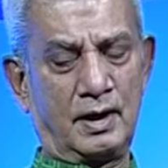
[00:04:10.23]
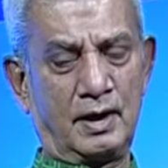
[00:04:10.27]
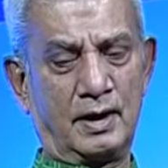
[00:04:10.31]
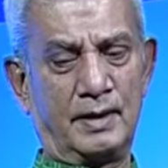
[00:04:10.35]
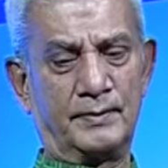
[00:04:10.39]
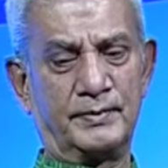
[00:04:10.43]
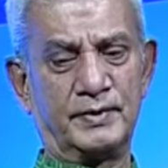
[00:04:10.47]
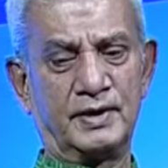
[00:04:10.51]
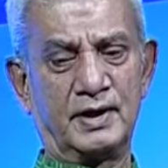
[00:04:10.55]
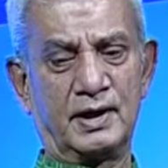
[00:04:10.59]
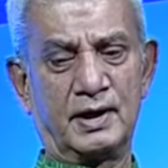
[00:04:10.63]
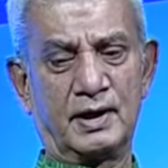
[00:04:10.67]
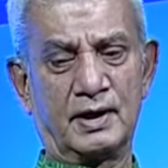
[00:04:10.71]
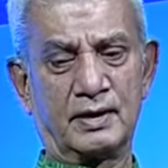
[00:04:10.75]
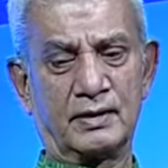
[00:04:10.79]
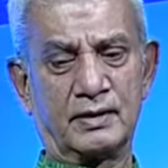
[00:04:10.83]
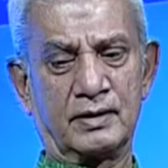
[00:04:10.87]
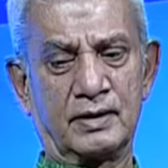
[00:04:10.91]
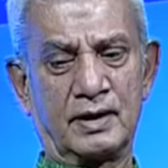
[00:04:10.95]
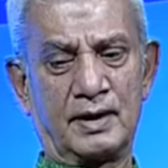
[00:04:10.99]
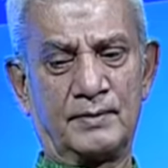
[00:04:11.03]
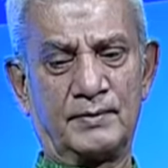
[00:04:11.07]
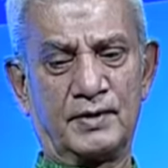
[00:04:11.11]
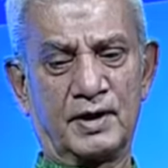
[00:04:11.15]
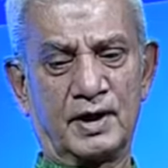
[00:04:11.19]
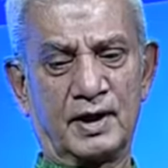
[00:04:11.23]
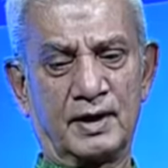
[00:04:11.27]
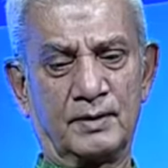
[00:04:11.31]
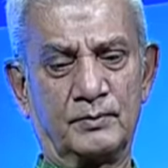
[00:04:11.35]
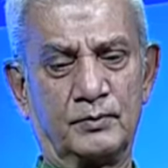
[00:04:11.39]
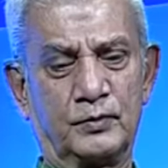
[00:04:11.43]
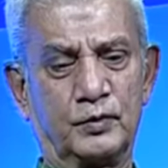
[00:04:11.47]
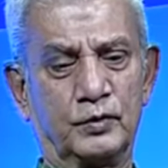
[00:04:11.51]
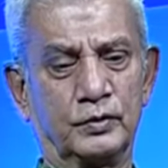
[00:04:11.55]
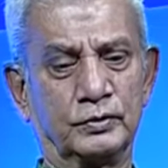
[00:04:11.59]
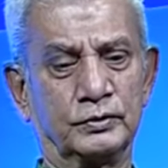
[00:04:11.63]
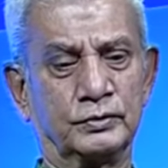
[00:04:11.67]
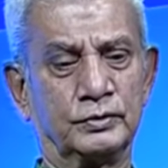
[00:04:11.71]
আমি আর এই আমার এক
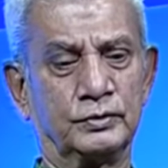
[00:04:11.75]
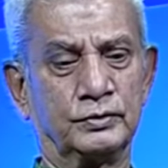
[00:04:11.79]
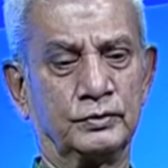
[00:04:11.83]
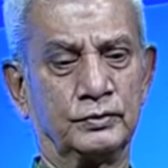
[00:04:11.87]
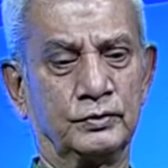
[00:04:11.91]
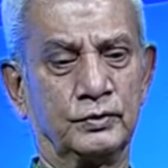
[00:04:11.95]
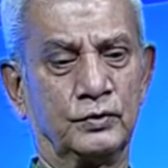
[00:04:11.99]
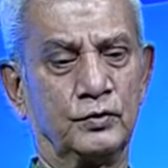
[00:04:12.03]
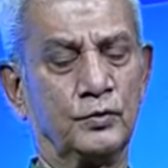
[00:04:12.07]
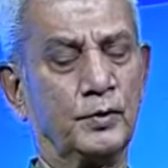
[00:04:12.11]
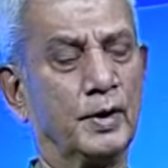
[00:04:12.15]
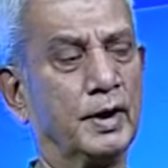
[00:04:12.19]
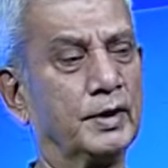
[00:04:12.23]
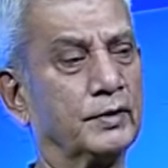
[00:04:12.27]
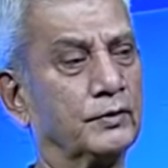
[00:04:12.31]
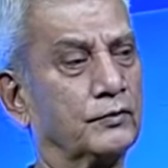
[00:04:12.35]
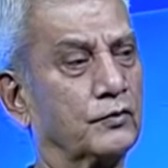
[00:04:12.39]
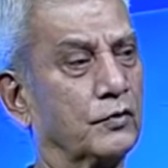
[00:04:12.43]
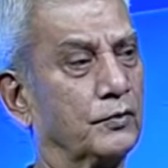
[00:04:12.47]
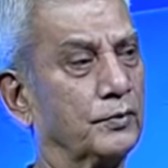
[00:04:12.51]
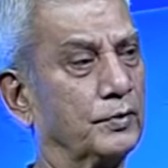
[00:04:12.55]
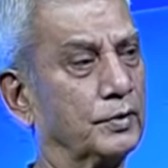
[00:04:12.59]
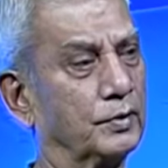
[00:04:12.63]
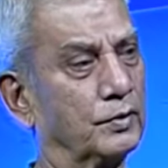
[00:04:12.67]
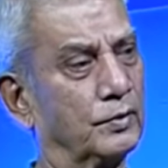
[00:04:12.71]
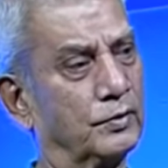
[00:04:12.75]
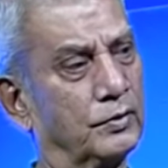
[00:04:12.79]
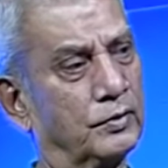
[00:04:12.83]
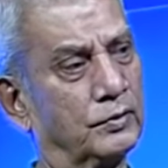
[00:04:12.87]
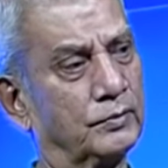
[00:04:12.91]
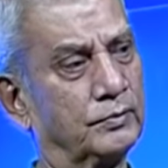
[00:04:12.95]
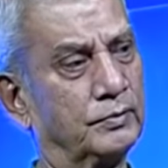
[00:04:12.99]
বন্ধু হুমায়ুন কবির ও